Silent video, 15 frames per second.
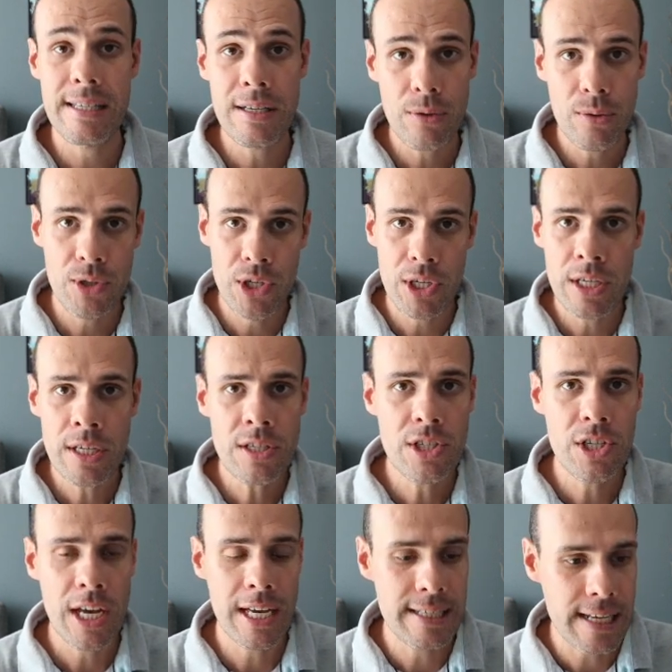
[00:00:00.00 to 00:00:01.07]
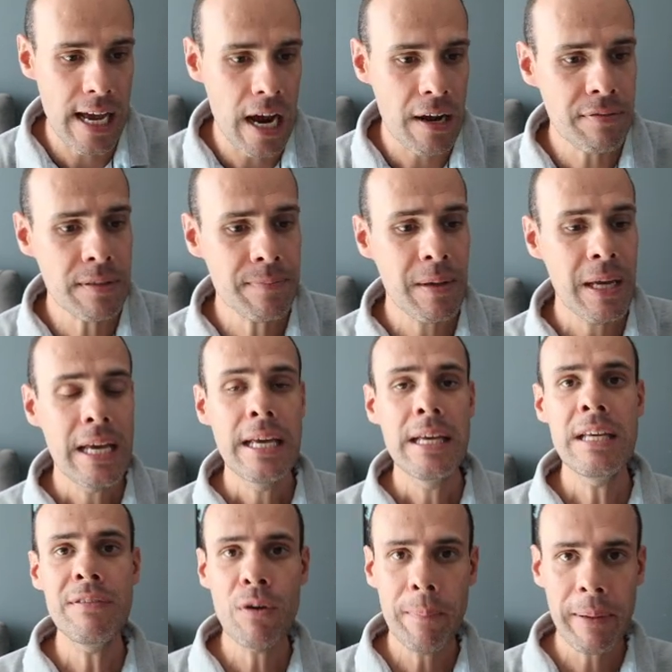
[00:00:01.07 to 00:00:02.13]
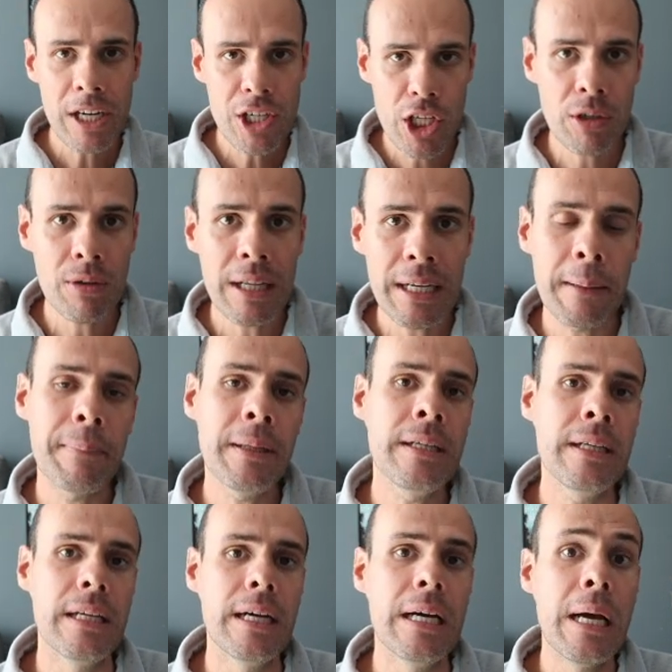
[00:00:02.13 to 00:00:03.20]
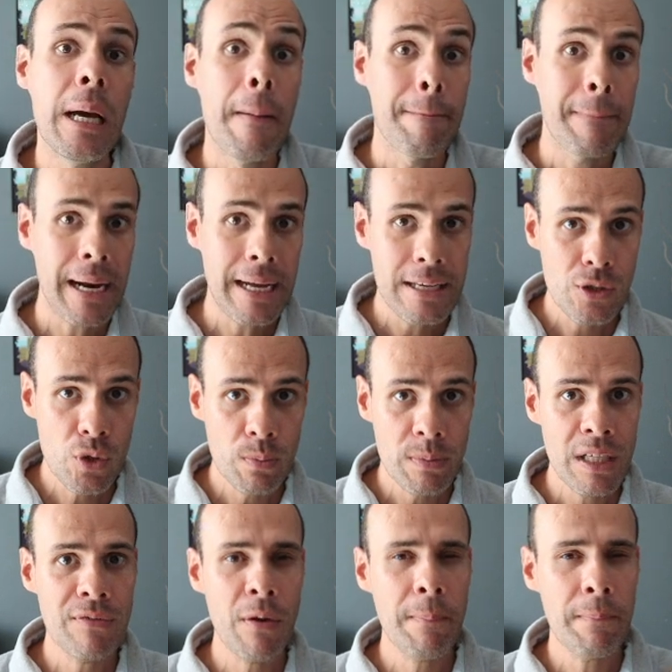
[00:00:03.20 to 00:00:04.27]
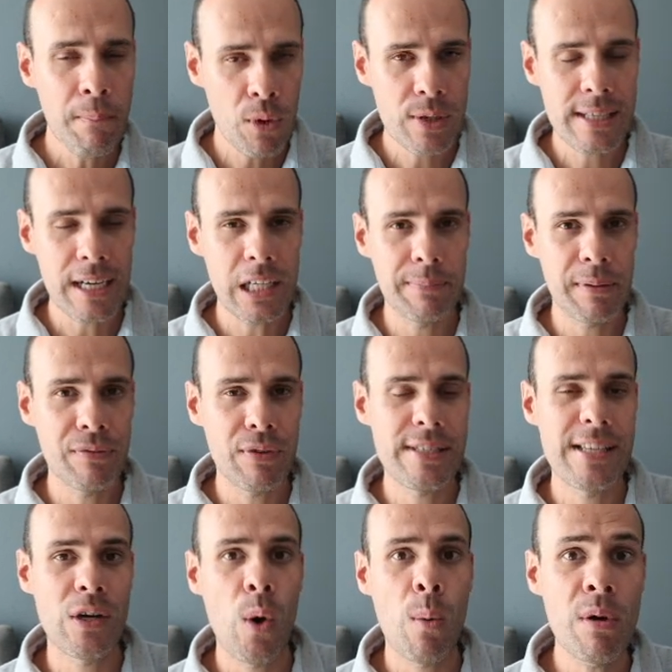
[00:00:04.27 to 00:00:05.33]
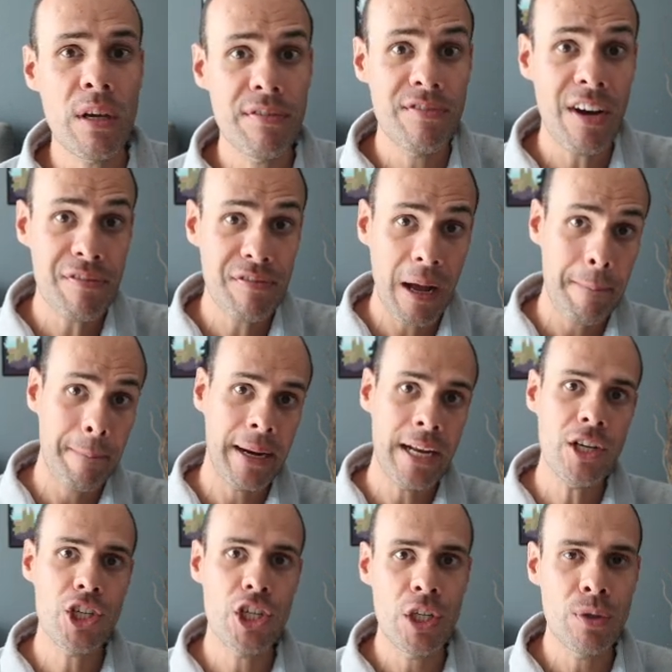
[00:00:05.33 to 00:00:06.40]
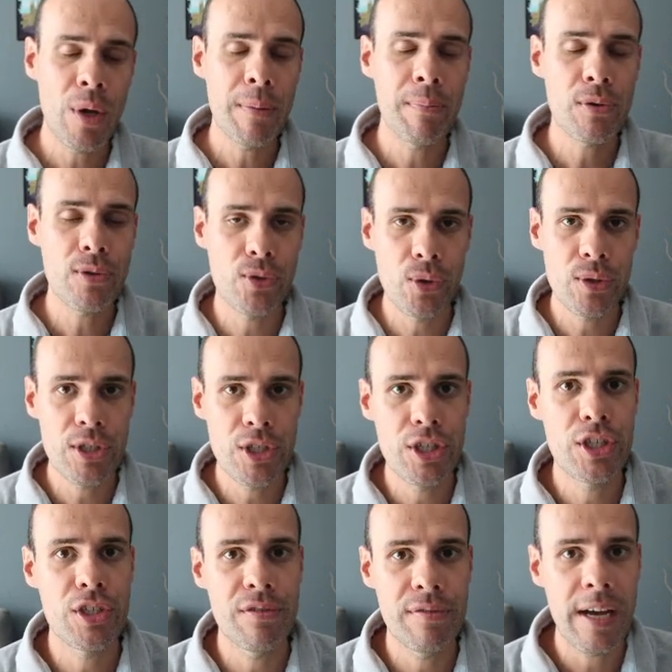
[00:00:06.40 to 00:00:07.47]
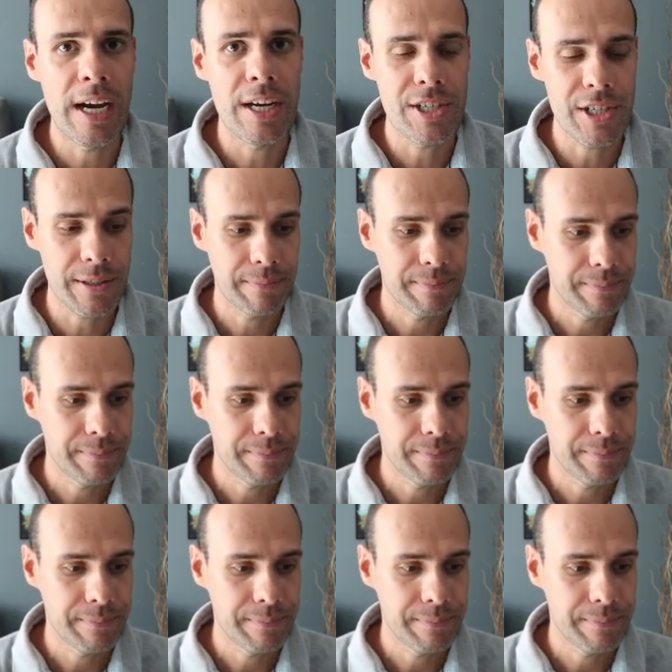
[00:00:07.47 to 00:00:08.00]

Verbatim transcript: cinco dias de reserva e vou preenchendo lá na planilha. Para resumir, eu vou mostrar aqui para você como que vai ficar preenchido aí para os 12 dias de viagem.